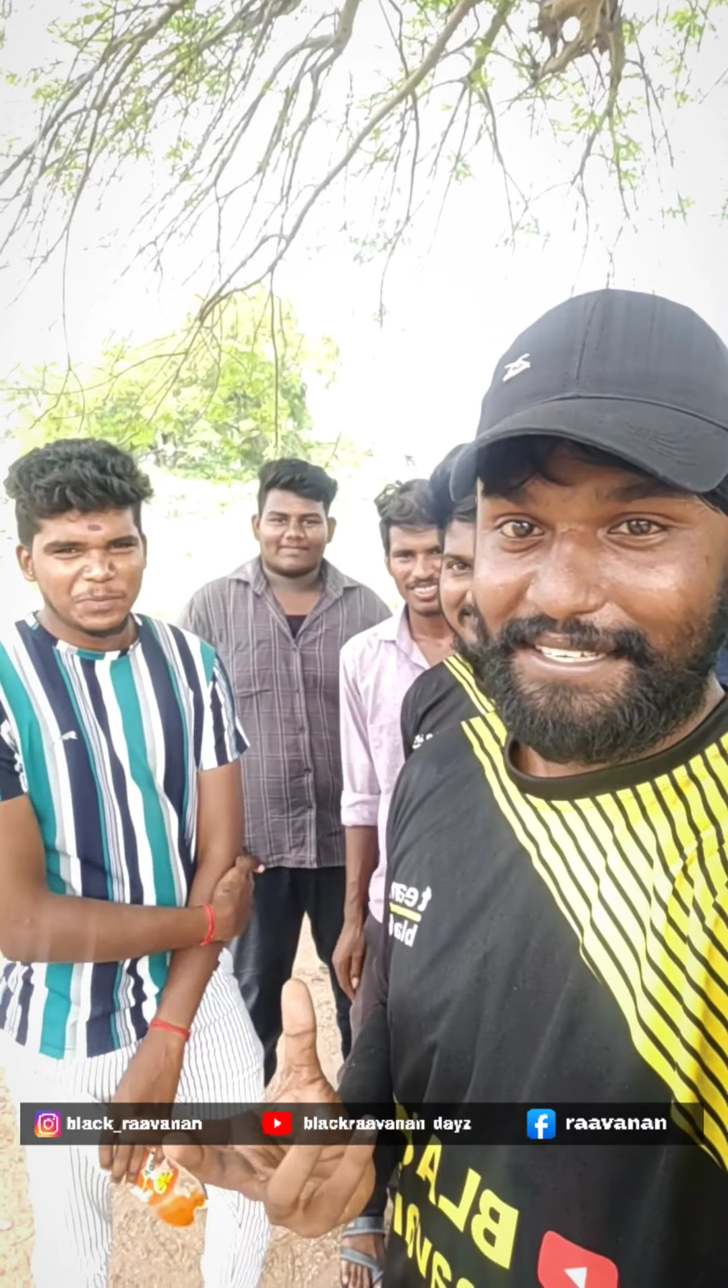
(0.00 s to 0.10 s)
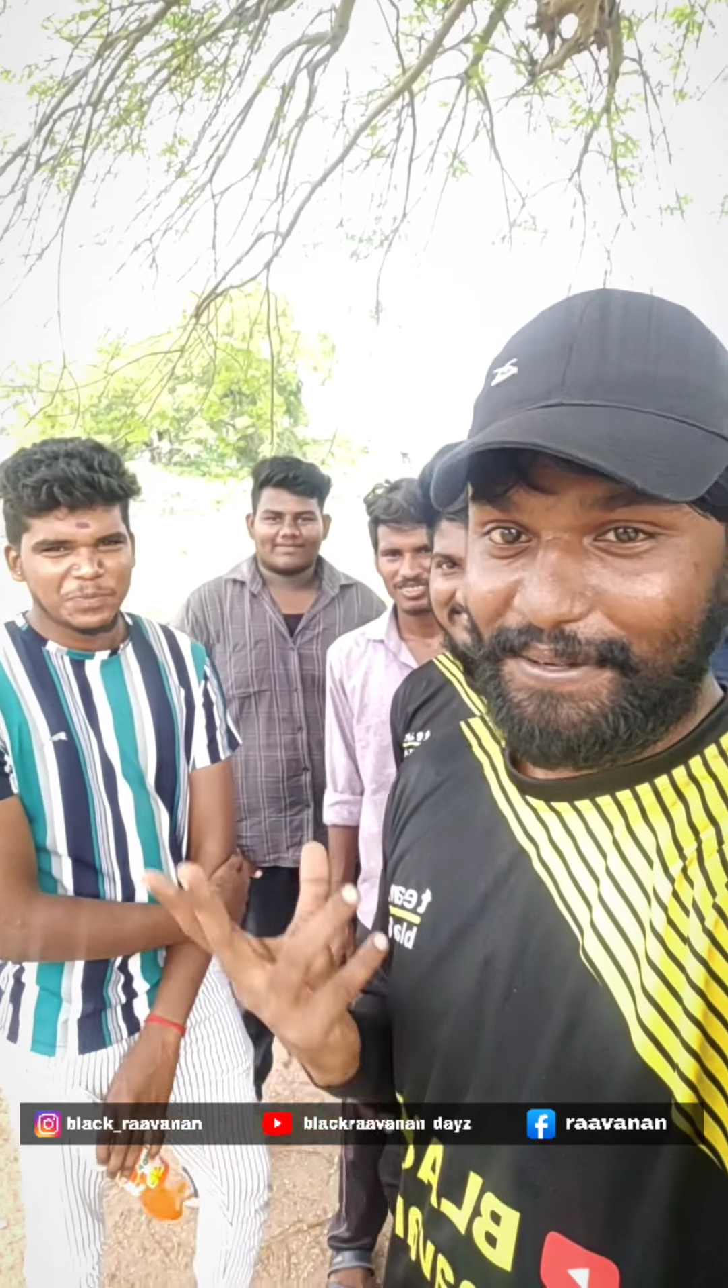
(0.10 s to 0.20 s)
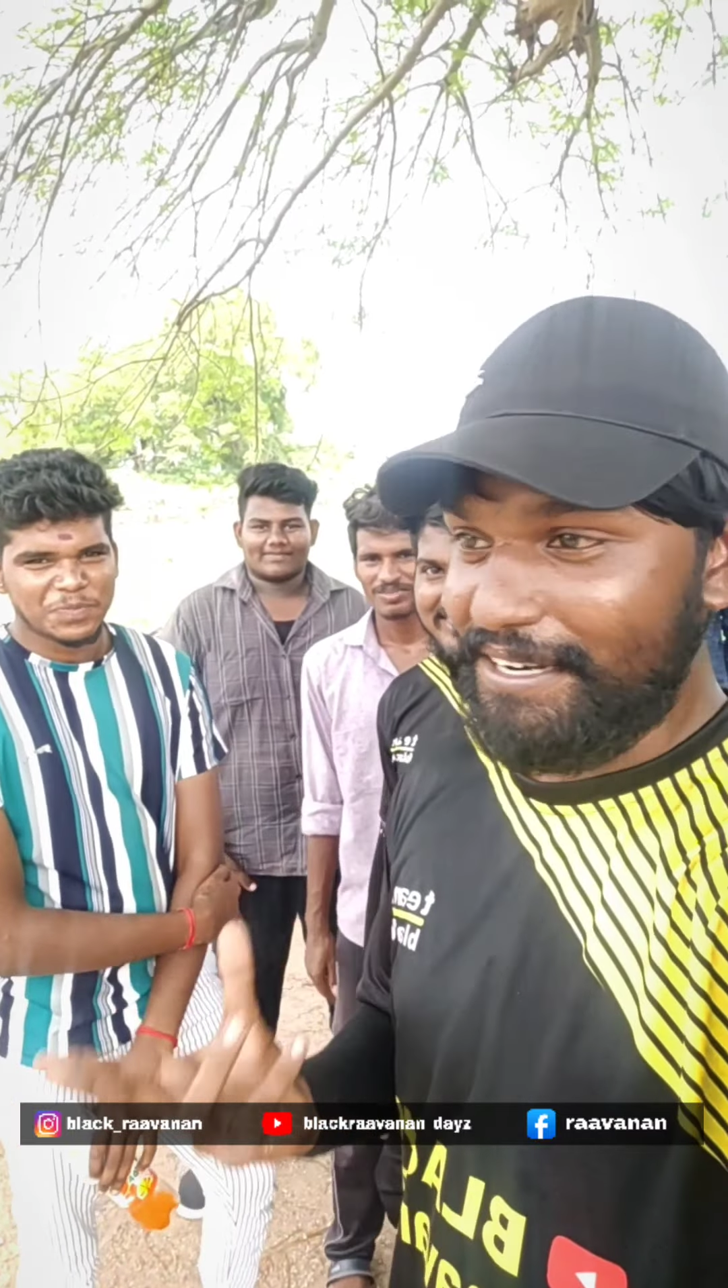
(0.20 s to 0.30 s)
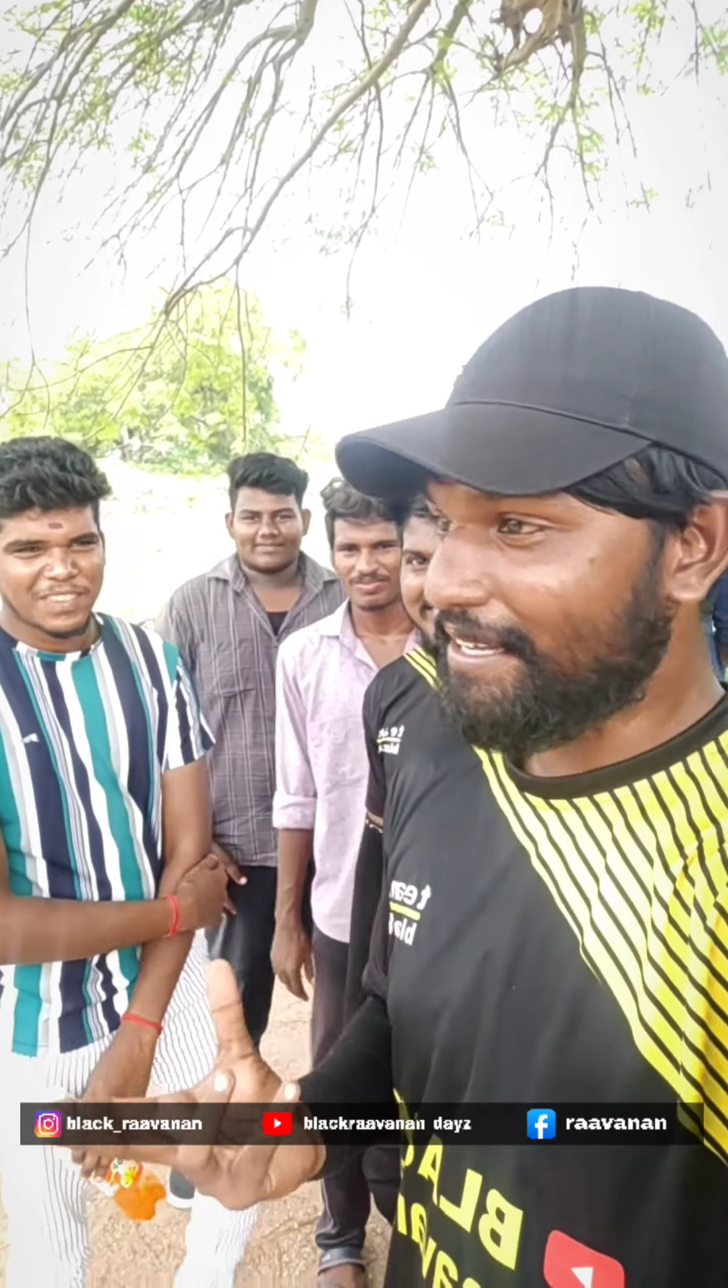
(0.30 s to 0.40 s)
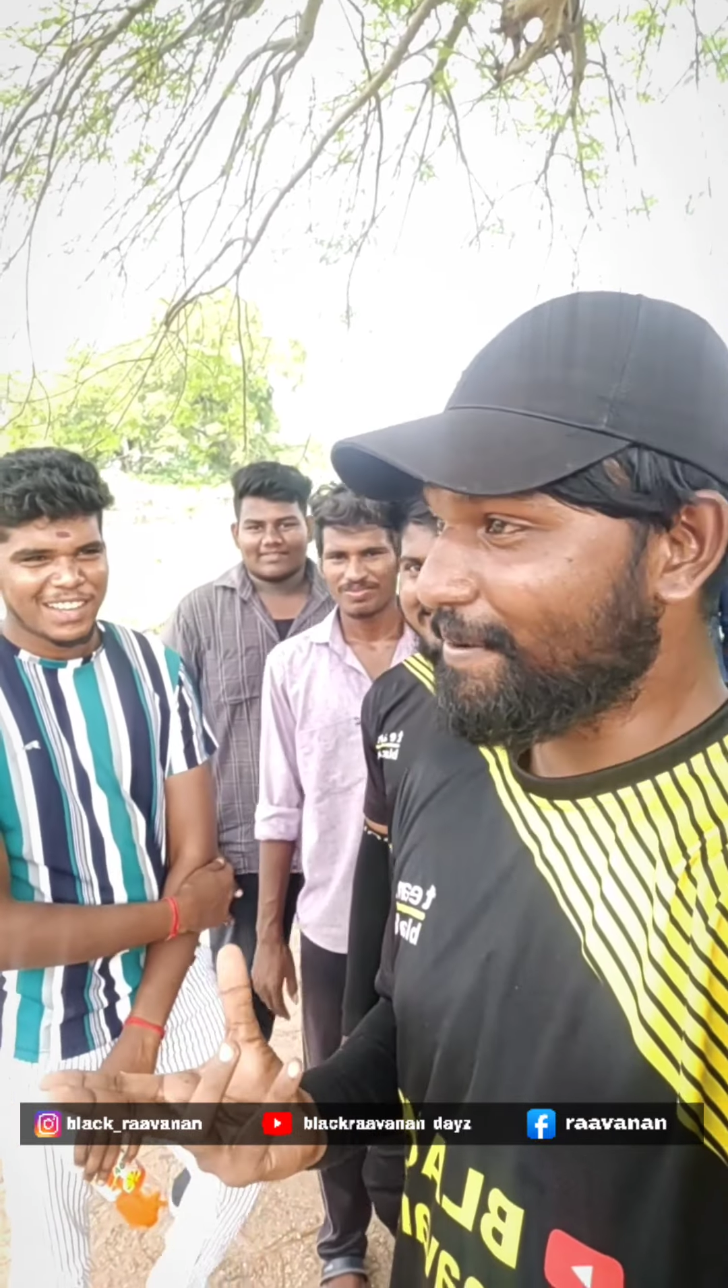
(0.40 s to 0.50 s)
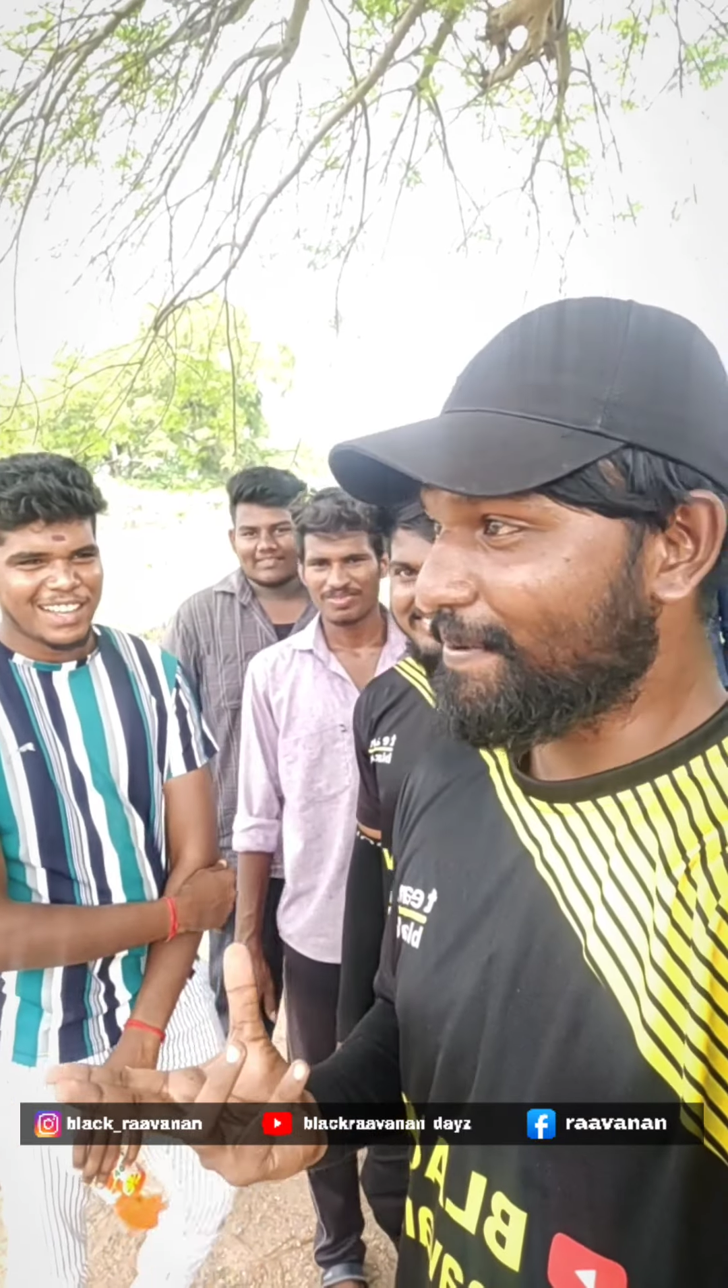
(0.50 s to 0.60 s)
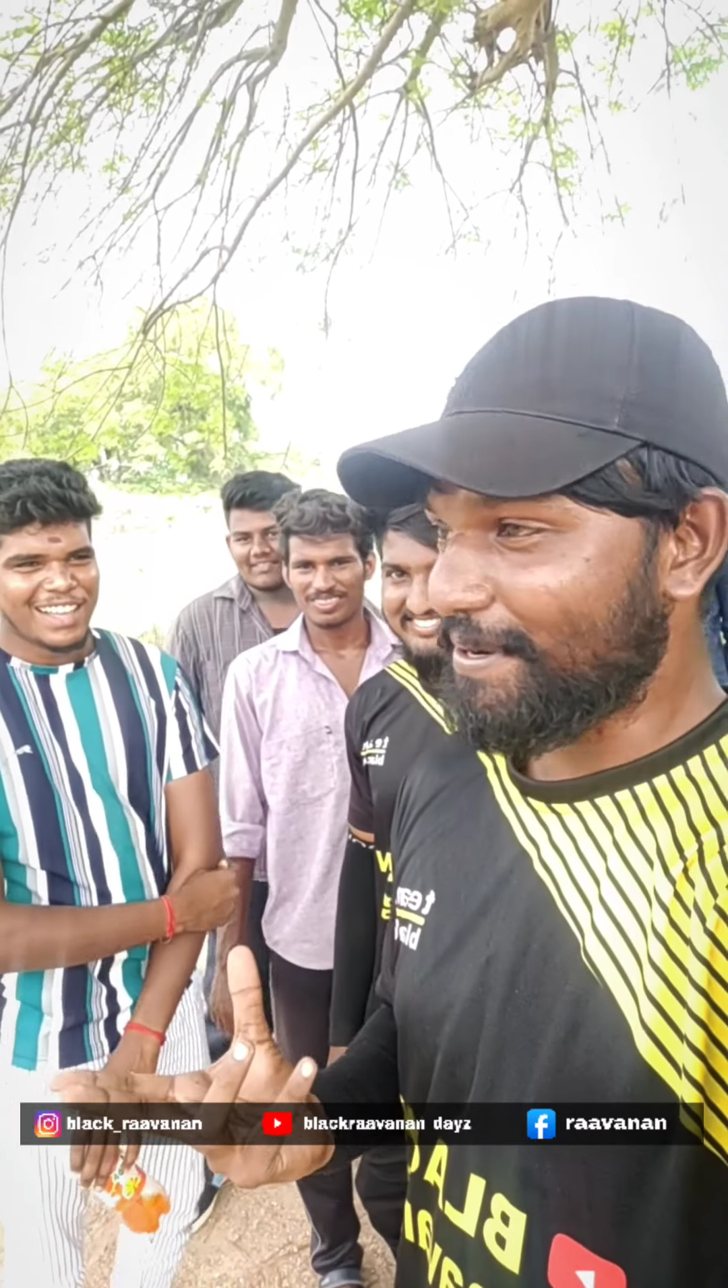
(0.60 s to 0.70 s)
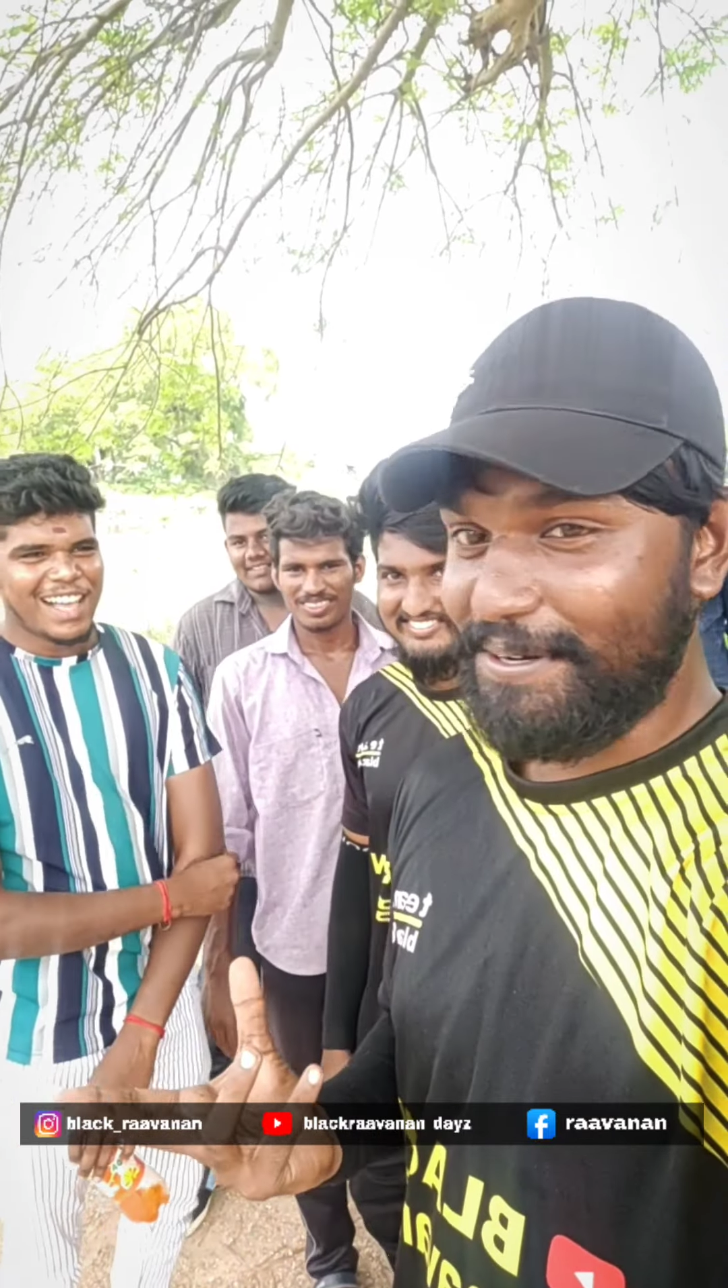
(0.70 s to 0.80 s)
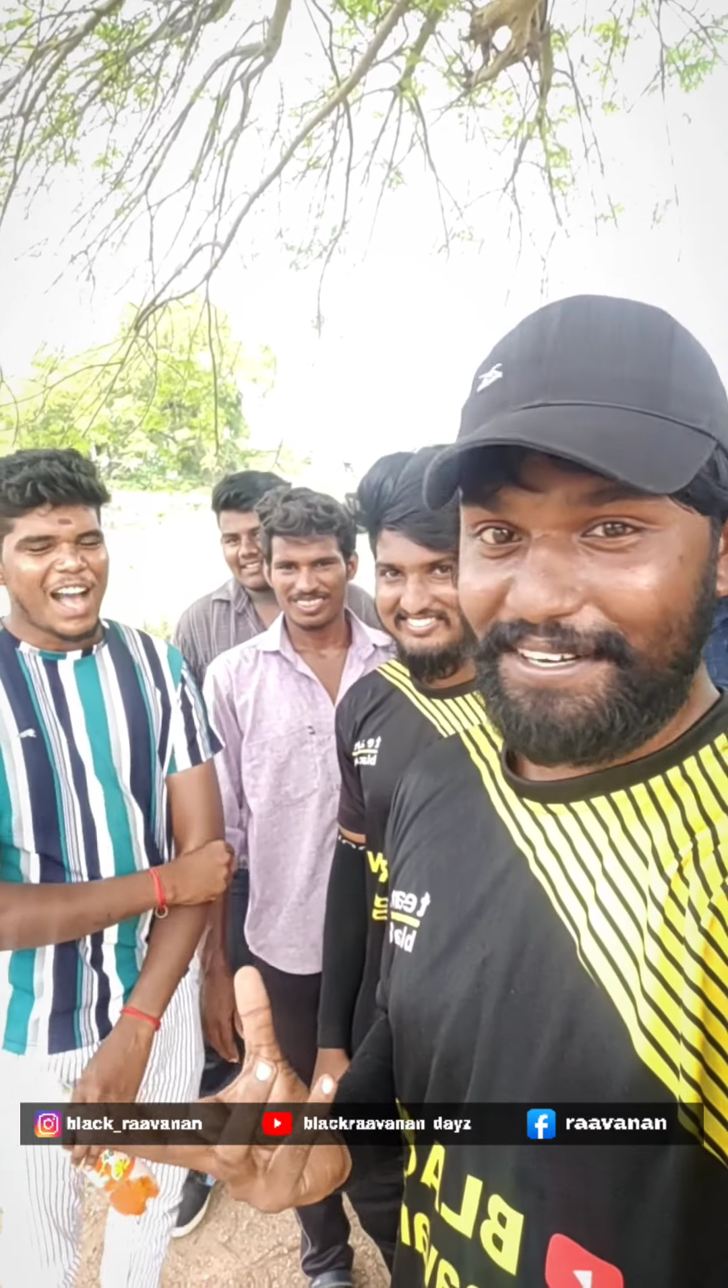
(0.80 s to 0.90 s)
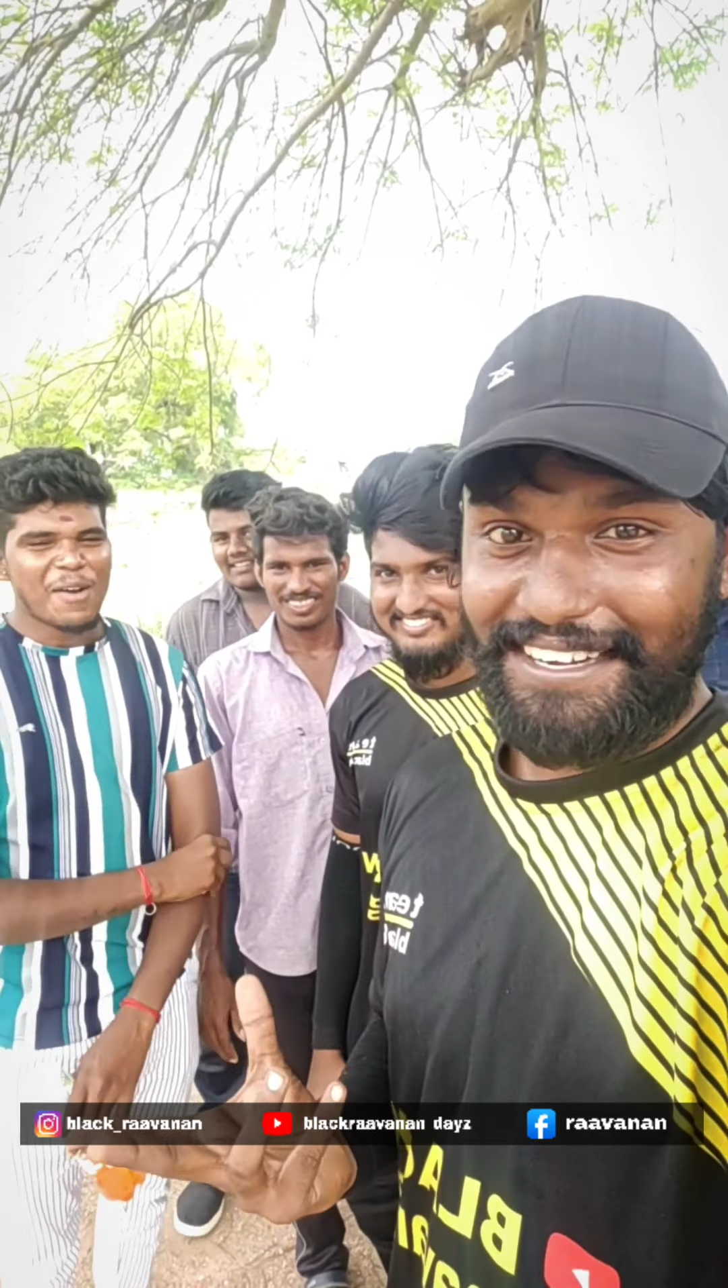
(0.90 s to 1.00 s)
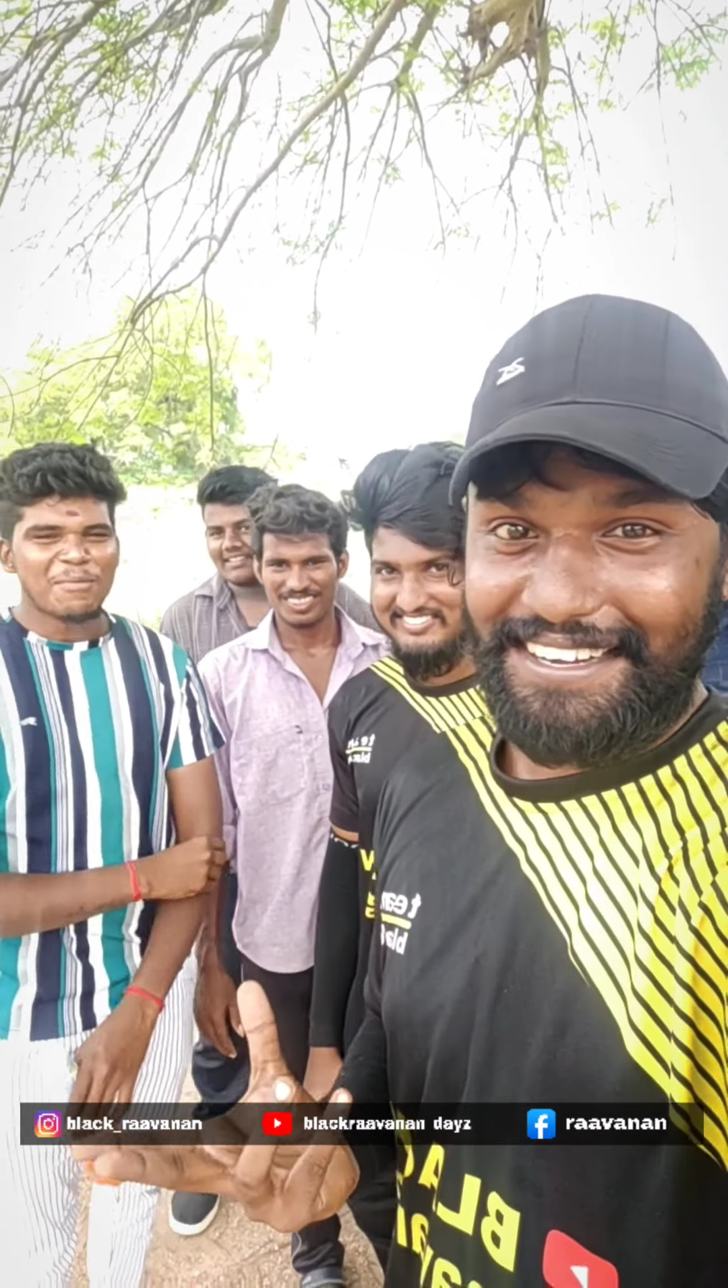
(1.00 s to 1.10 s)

சொல்லுங்க ப்ரோ